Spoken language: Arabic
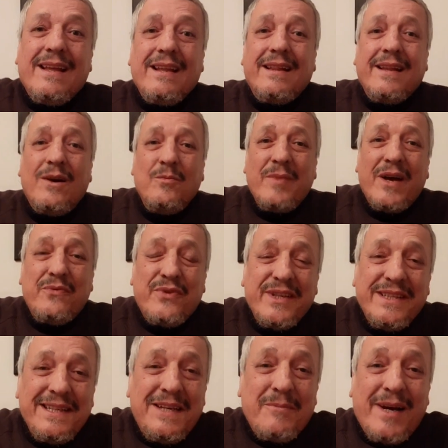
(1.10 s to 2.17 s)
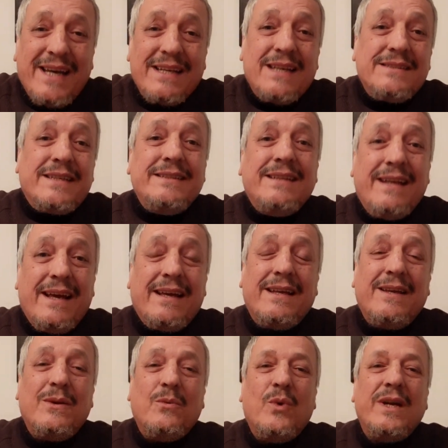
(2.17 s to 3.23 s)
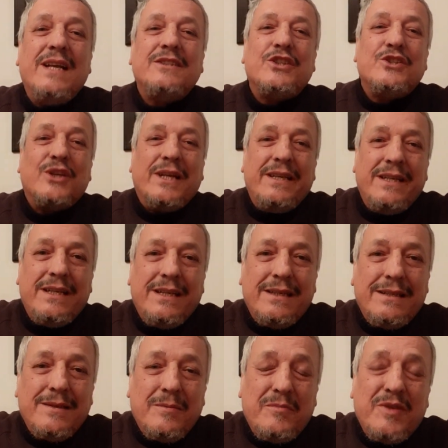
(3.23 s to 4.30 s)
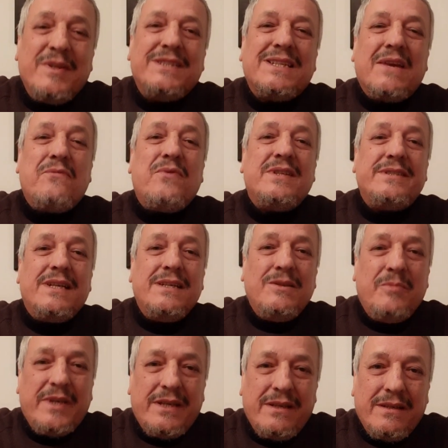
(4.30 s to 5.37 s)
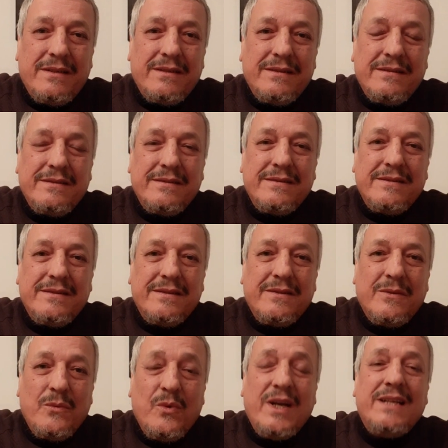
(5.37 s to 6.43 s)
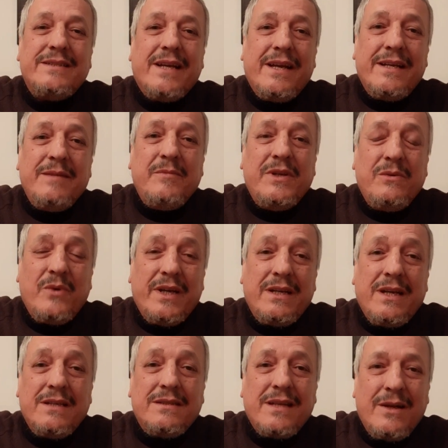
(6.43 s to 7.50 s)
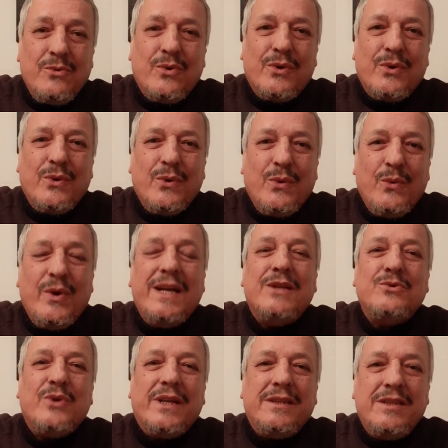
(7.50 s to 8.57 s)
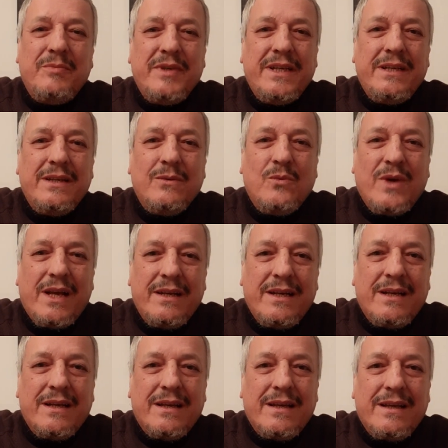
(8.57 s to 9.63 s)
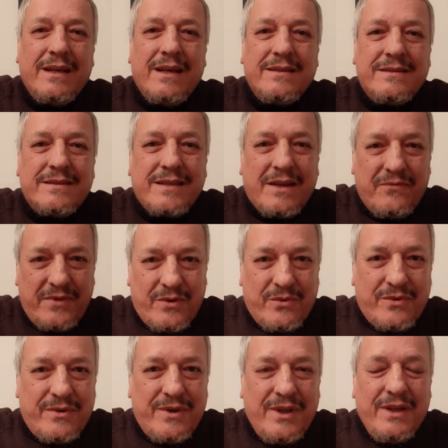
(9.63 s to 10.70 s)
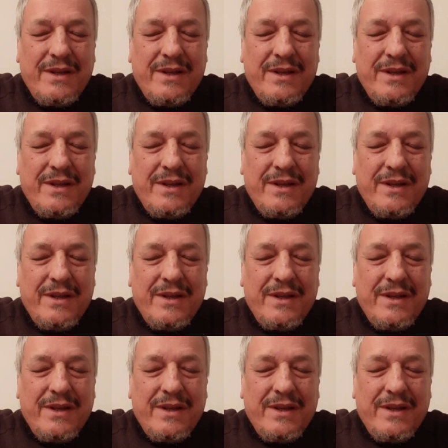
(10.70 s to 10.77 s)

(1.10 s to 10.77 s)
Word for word: اللهم أفرني لما خلقتني له ولا تشغلني بما تكفلت لي به ولا تحرمني وأنا أسألك ولا تعذبني وأنا أستغفرك